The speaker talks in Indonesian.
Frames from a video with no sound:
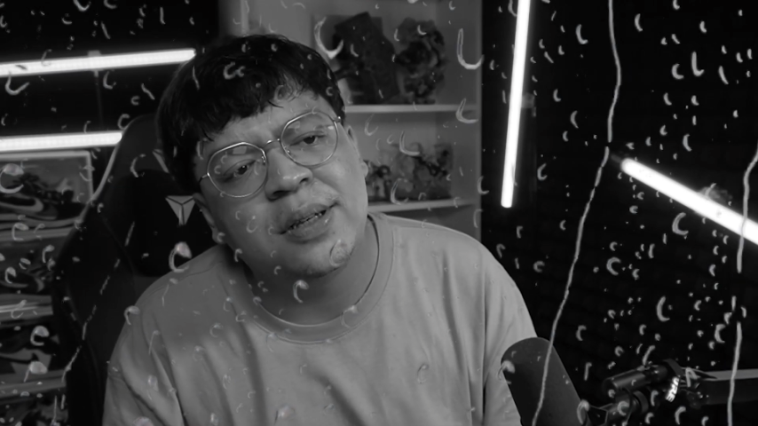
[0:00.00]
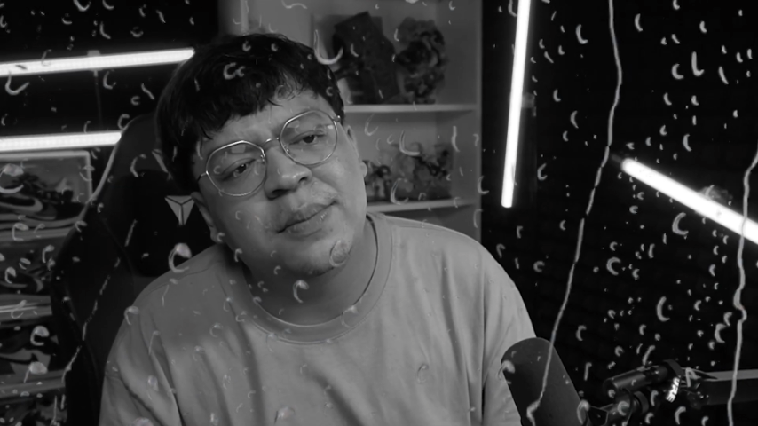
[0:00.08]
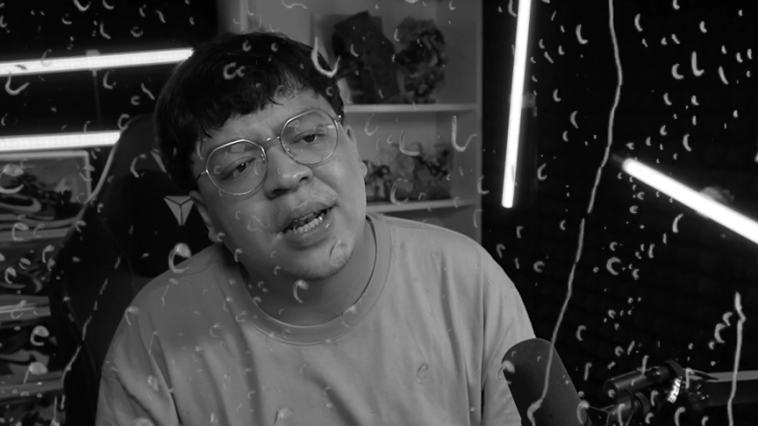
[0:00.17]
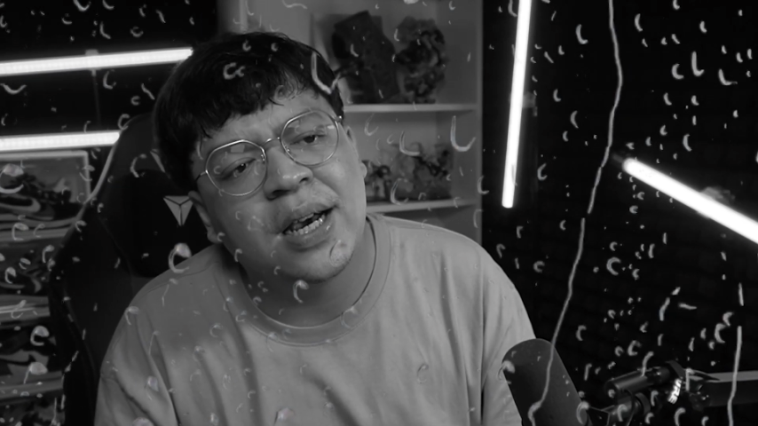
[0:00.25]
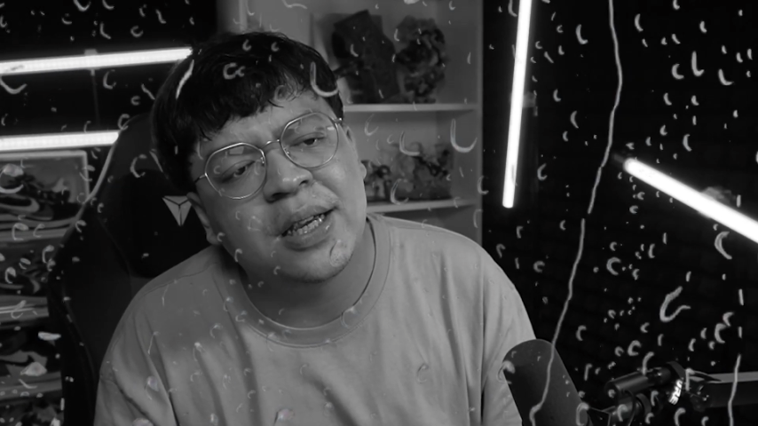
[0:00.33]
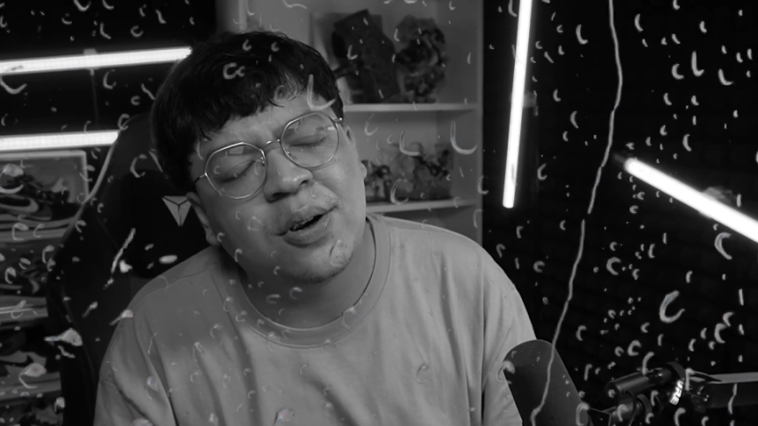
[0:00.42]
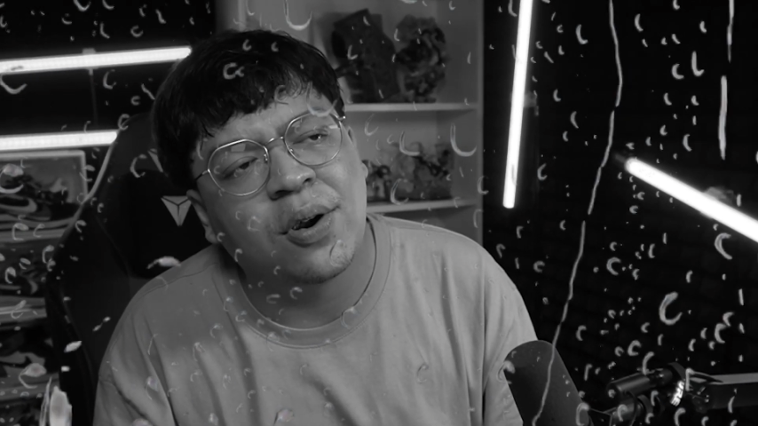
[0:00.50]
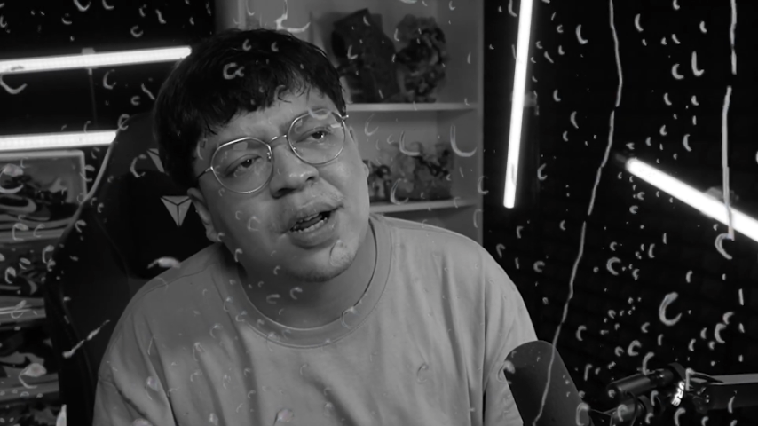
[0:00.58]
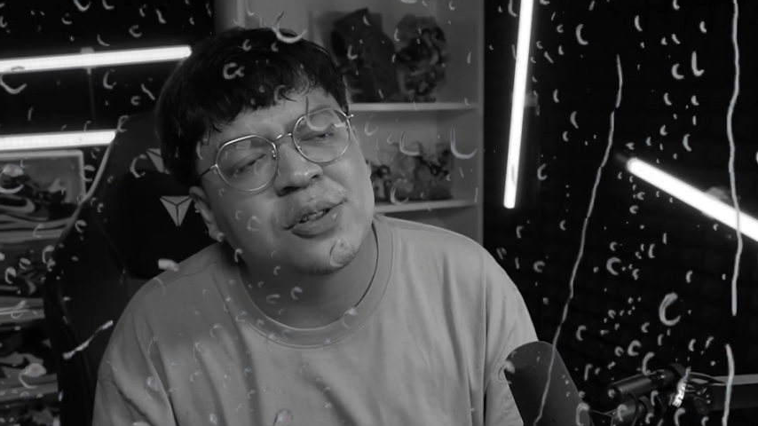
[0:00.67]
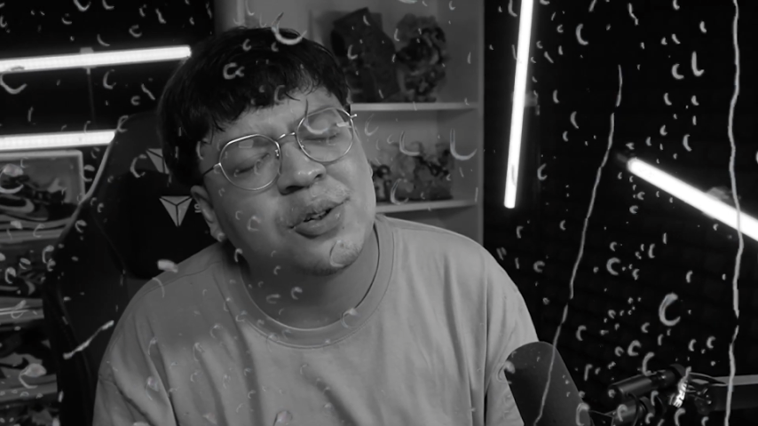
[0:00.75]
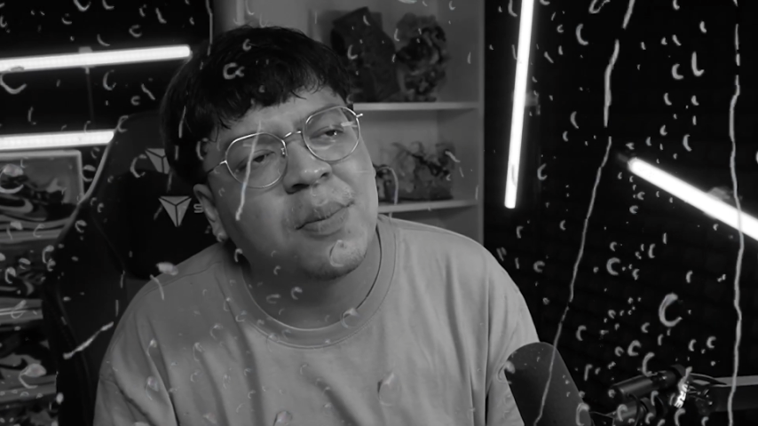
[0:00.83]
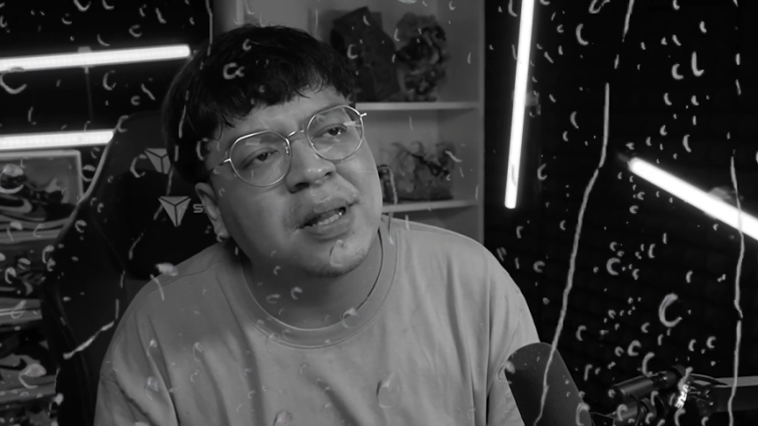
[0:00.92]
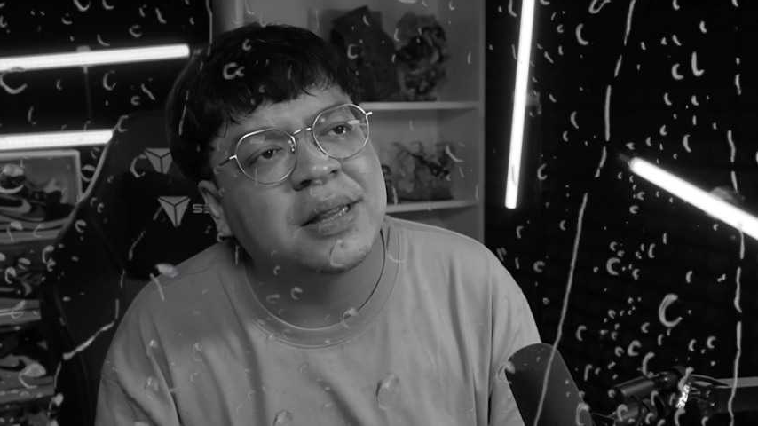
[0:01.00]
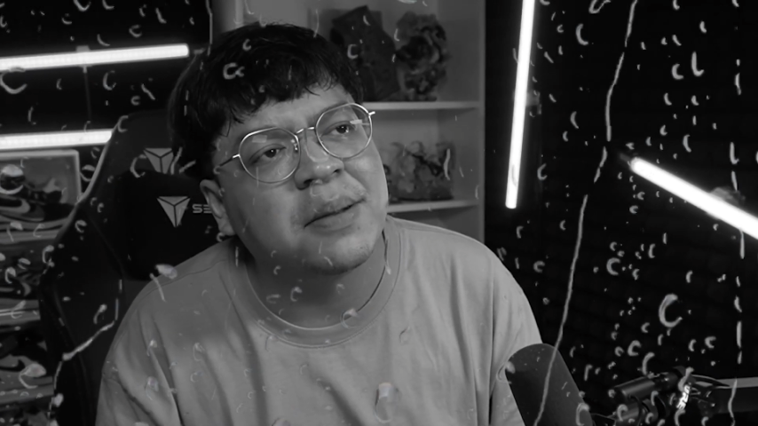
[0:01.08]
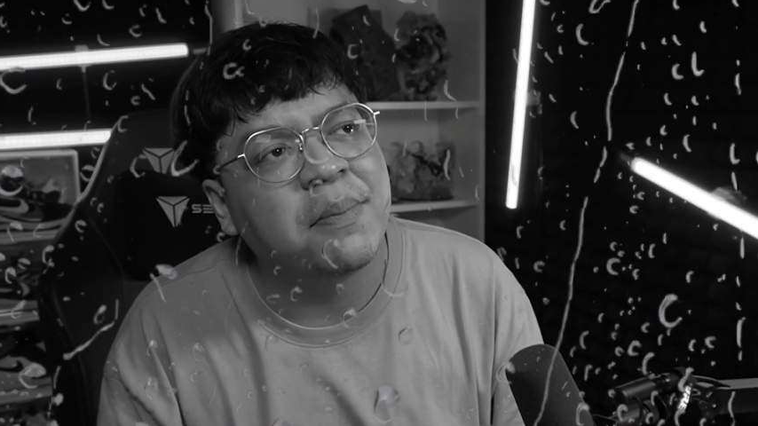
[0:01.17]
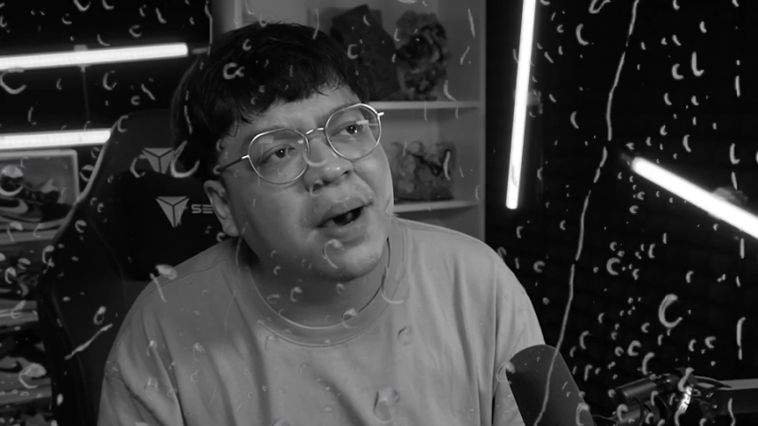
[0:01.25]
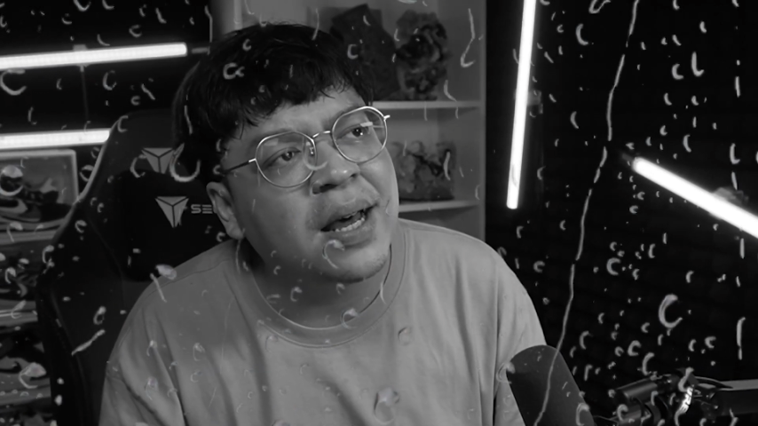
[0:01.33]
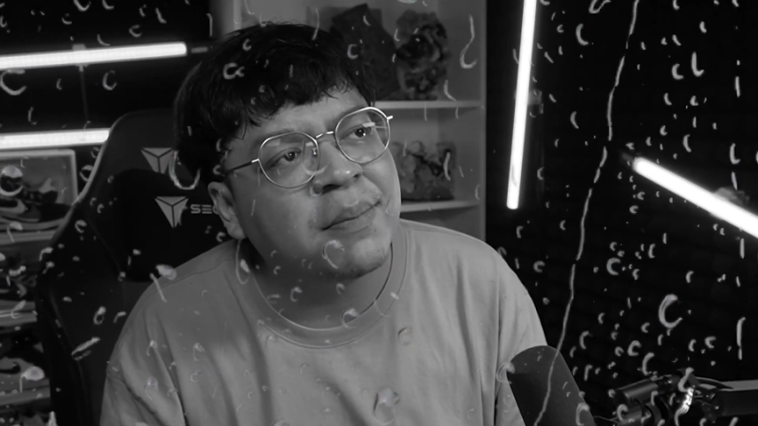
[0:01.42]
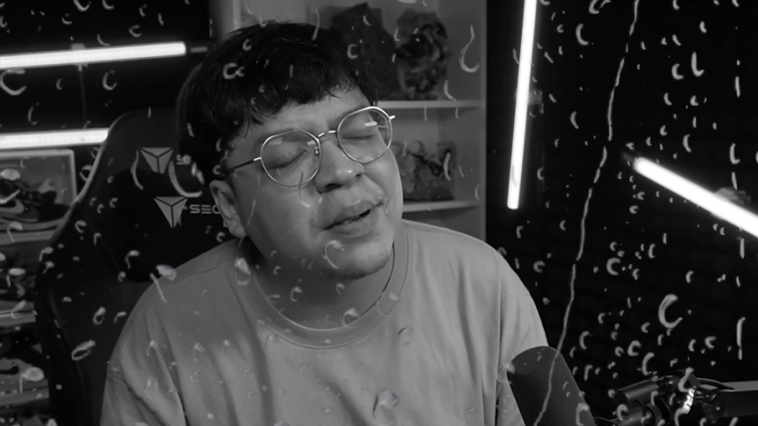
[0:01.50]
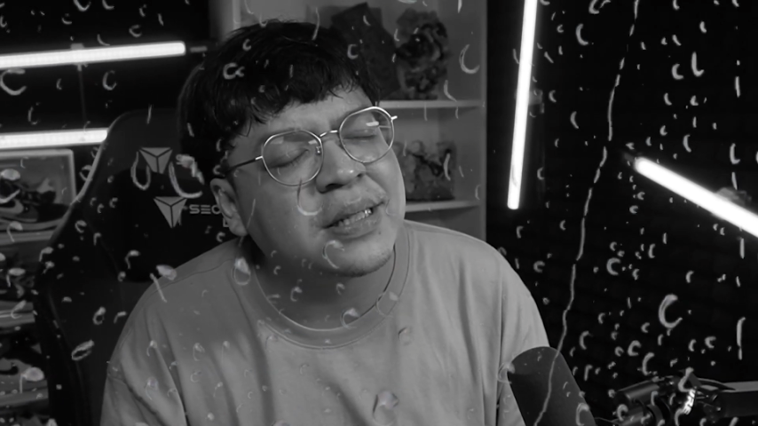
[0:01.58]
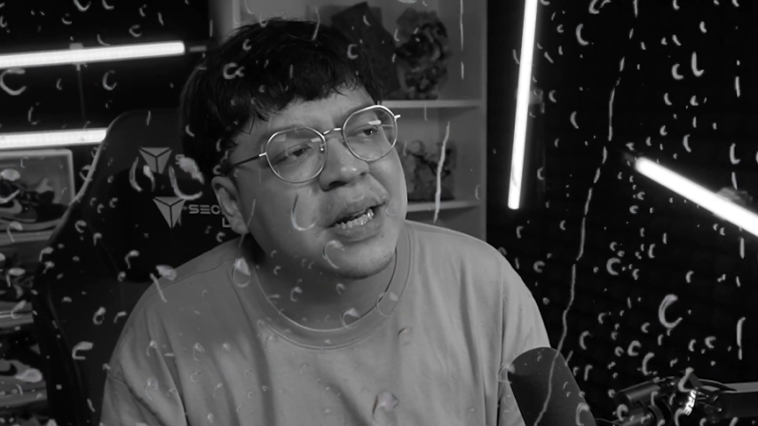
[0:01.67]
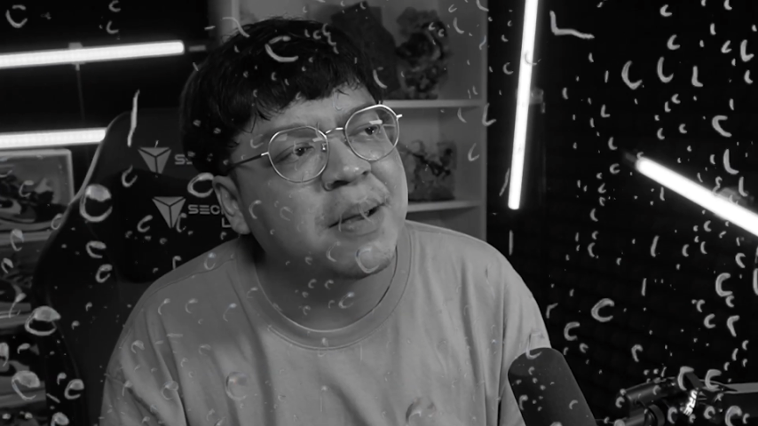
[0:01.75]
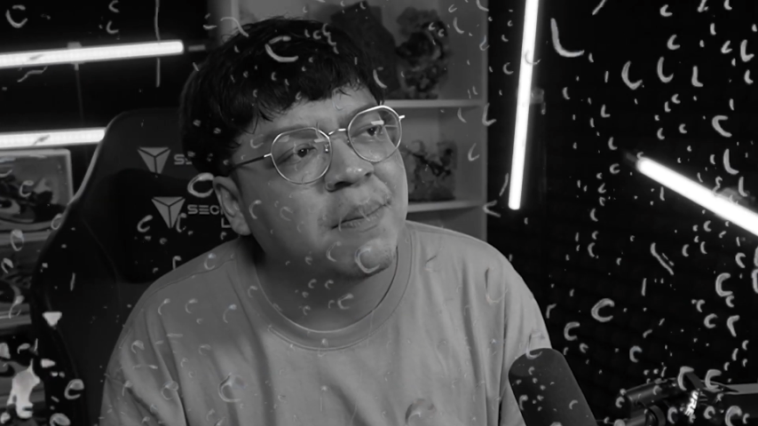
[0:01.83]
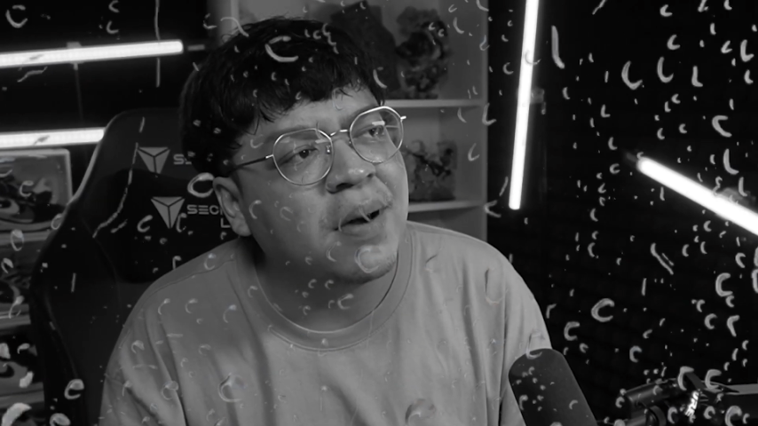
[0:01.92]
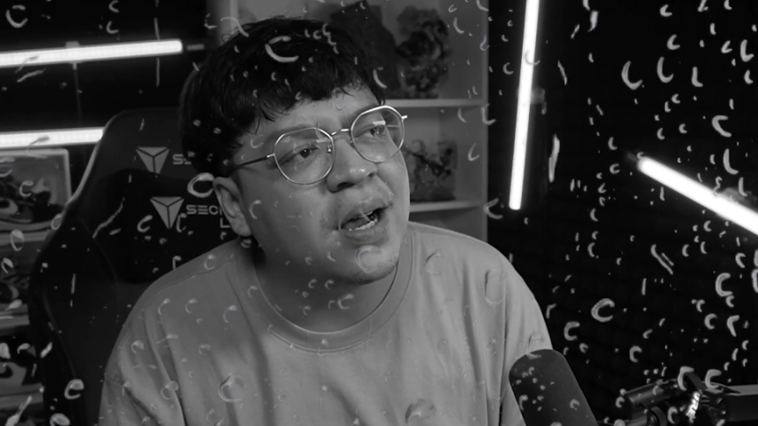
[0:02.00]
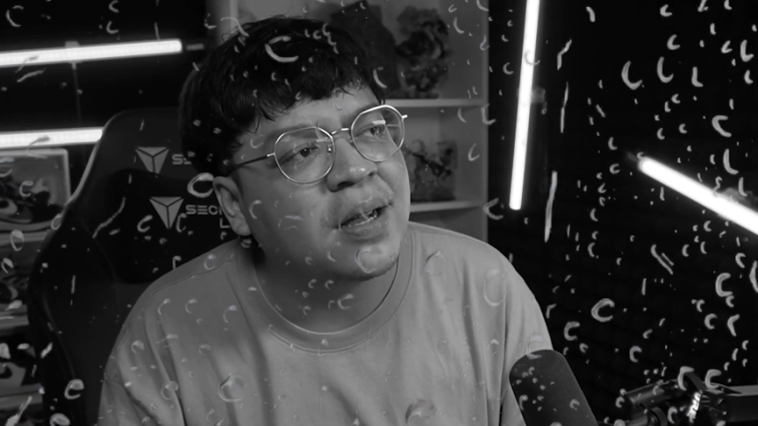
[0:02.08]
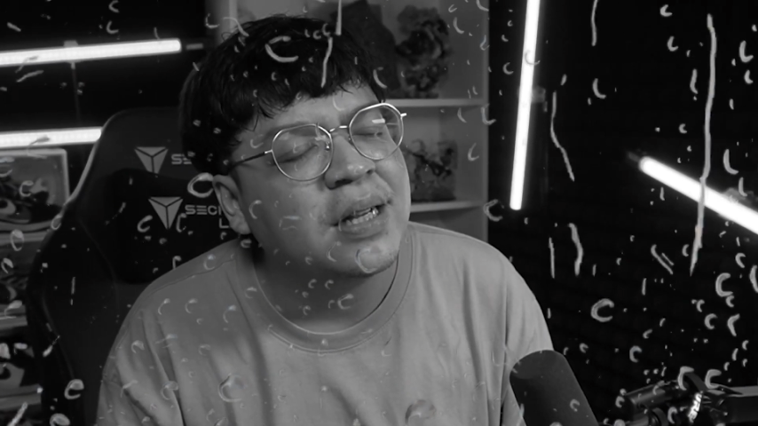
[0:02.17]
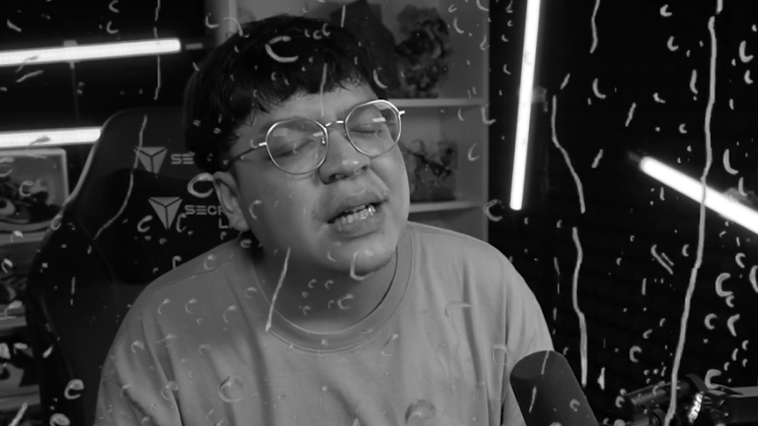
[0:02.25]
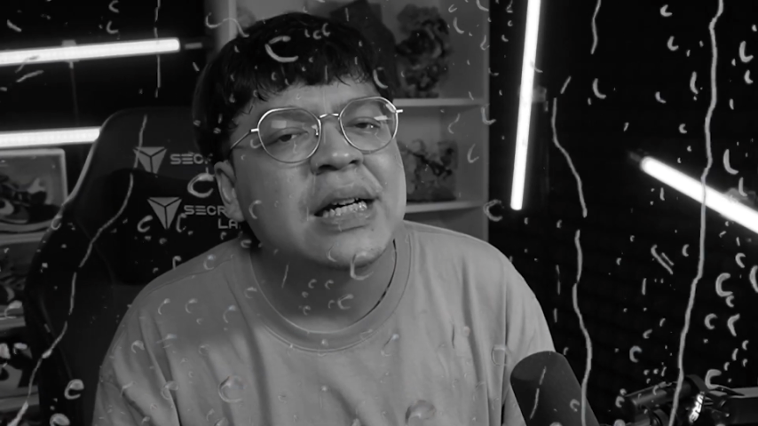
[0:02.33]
dibilangin orang cuma teman pas nembak,